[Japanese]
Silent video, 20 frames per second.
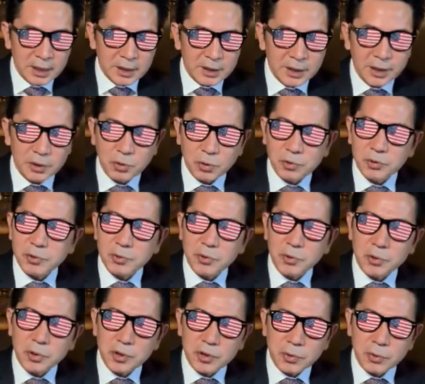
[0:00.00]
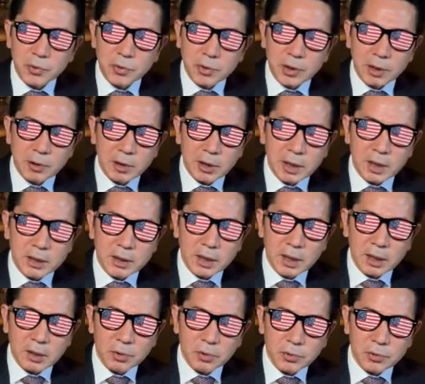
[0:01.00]
で、翌年に行われた
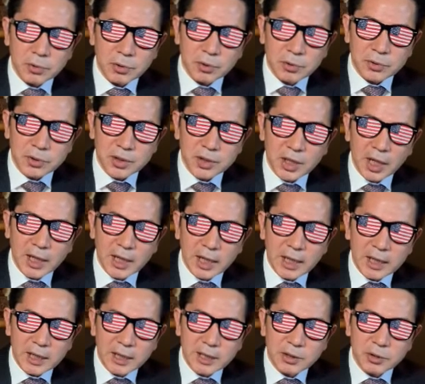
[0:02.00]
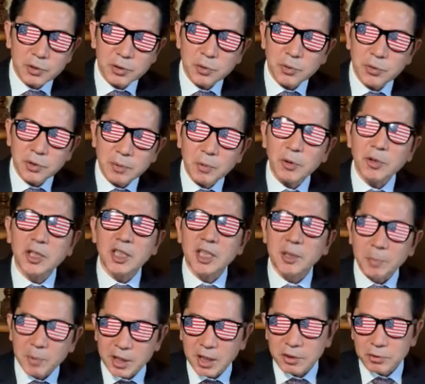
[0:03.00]
ロンドン世界陸上でも
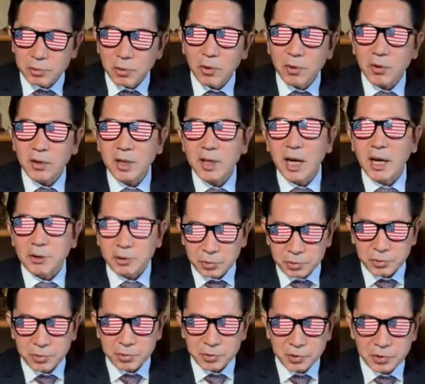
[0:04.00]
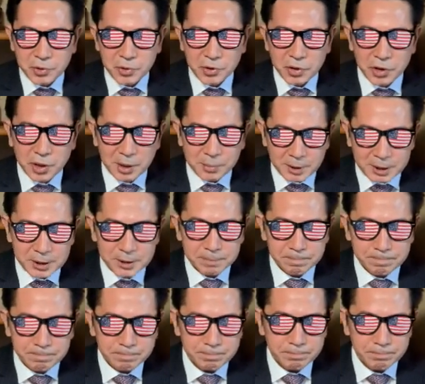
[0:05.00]
金メダルを獲得しています。